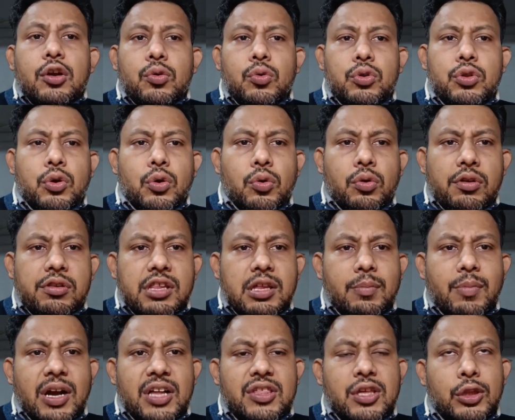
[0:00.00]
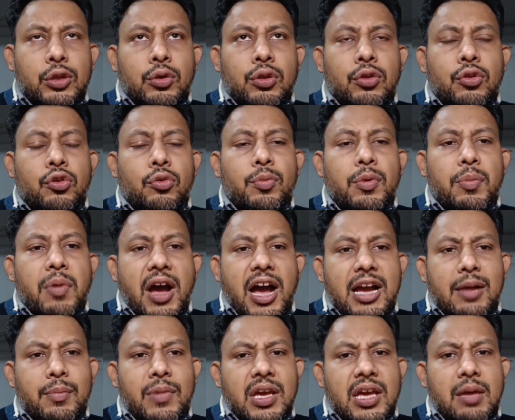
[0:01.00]
कुछ लोगों से बातचीत हुई जो
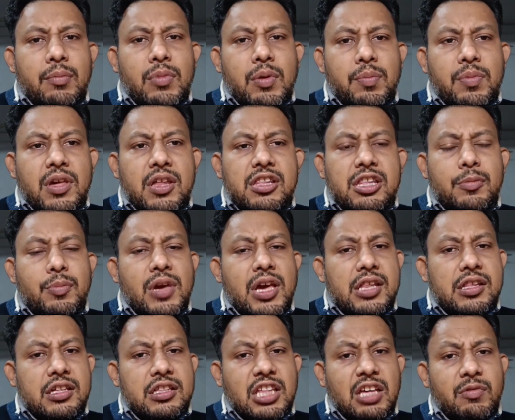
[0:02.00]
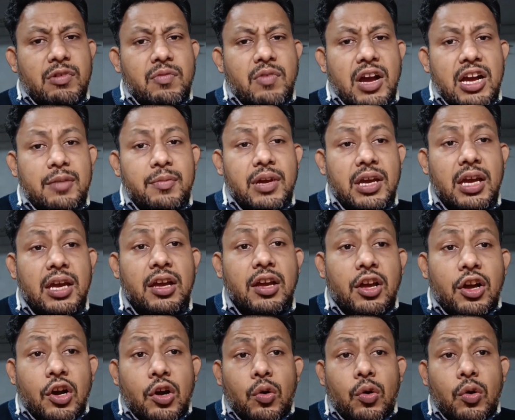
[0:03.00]
विभाग में है बीपीएससी में है शिक्षा विभाग में है